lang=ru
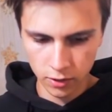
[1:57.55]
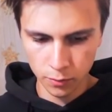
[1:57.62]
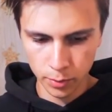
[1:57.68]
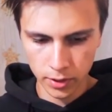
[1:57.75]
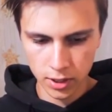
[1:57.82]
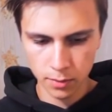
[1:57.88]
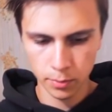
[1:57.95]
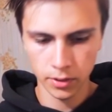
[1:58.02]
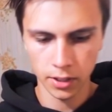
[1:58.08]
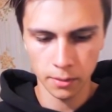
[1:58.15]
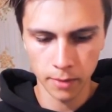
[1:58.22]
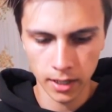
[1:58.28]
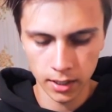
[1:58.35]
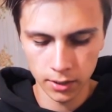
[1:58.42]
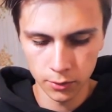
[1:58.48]
в принципе,
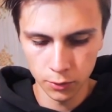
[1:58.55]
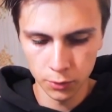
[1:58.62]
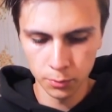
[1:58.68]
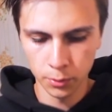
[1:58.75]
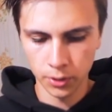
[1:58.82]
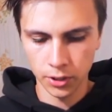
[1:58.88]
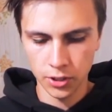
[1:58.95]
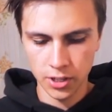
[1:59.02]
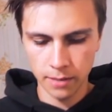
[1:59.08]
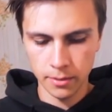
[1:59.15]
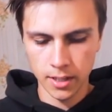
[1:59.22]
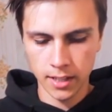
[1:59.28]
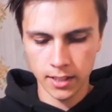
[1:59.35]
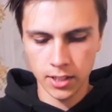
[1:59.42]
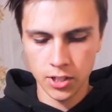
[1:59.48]
нормальный ноутбук, ничем
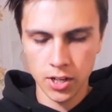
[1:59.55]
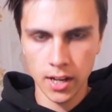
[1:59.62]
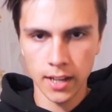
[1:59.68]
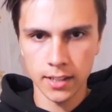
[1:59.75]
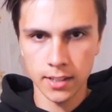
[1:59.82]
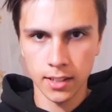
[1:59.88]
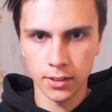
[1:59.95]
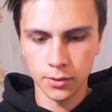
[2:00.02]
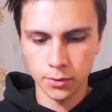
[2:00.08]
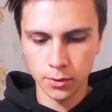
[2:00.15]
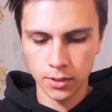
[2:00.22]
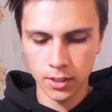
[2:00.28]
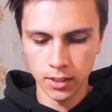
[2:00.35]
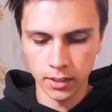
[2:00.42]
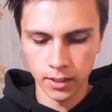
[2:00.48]
не отличается от
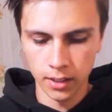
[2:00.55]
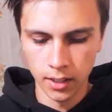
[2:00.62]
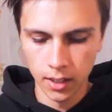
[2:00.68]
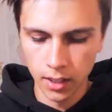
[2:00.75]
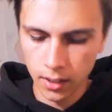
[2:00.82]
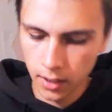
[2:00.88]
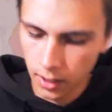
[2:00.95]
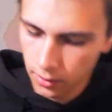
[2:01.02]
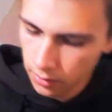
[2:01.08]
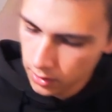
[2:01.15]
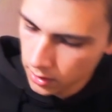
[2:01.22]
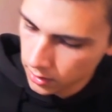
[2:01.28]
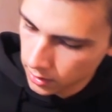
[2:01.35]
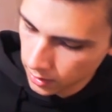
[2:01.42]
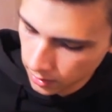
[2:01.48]
других. Как
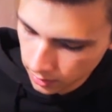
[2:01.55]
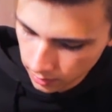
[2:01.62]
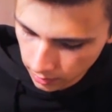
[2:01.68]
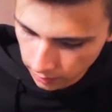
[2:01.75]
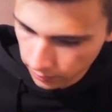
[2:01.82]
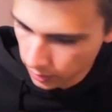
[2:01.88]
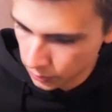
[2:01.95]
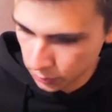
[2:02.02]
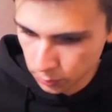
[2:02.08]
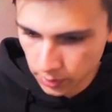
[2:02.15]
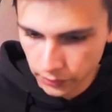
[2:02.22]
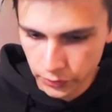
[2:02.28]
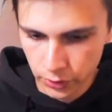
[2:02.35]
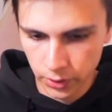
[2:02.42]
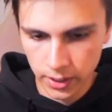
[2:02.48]
видите, клавиатура
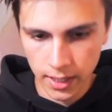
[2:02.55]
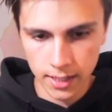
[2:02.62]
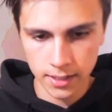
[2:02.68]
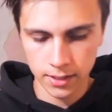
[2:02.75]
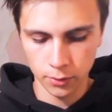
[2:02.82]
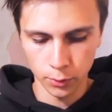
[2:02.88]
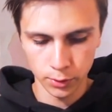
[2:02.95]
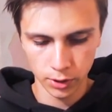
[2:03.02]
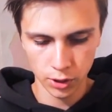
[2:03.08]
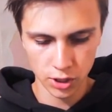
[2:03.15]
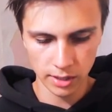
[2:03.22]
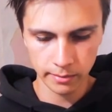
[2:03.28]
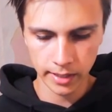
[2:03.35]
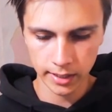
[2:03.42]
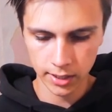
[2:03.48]
все есть, он
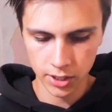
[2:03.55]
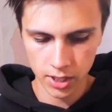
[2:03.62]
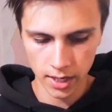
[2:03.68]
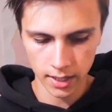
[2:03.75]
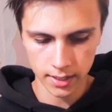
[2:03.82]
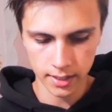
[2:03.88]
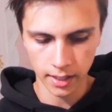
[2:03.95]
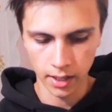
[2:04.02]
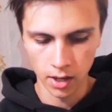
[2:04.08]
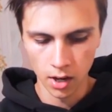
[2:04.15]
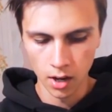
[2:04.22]
ничем не отличается.